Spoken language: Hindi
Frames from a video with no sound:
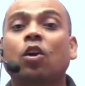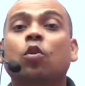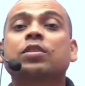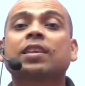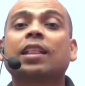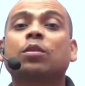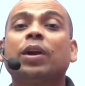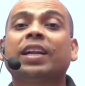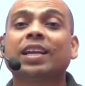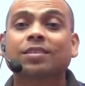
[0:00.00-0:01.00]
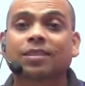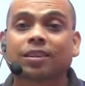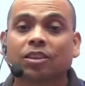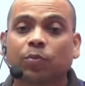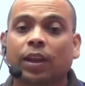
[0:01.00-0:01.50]
और साथ में टेस्ट
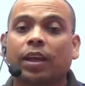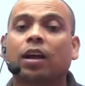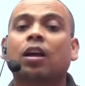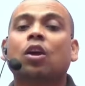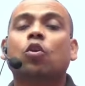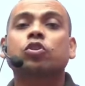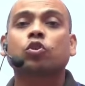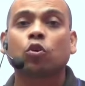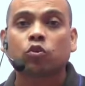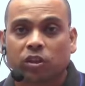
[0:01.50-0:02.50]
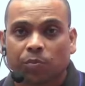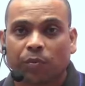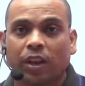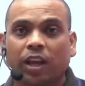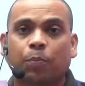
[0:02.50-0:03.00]
सीरीज मिलेगा और सॉल्यूशन भी
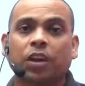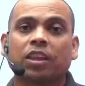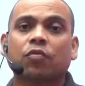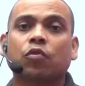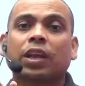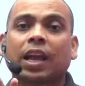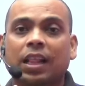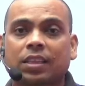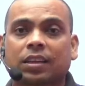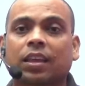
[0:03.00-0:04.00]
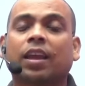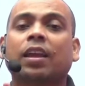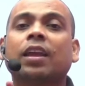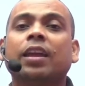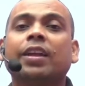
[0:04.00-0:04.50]
मिलेगा पीडीएफ को निकाल सकते हैं
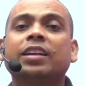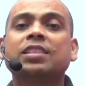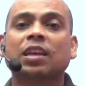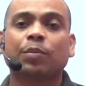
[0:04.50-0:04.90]
एट्टी